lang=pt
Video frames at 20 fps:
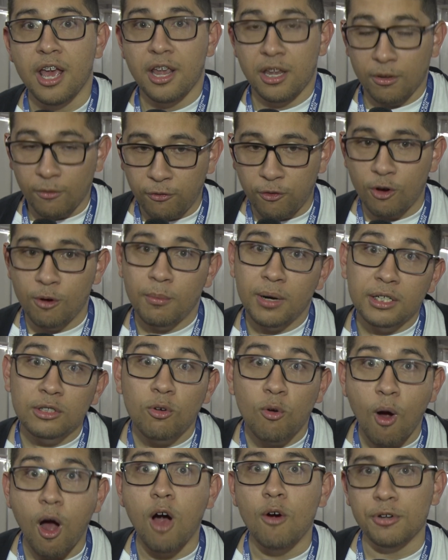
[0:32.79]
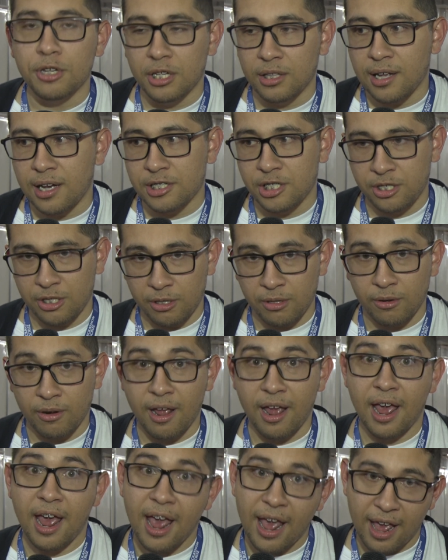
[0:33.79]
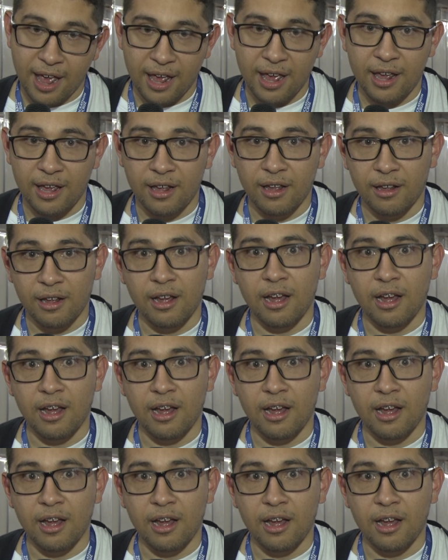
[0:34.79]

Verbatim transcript: informando qual unidade é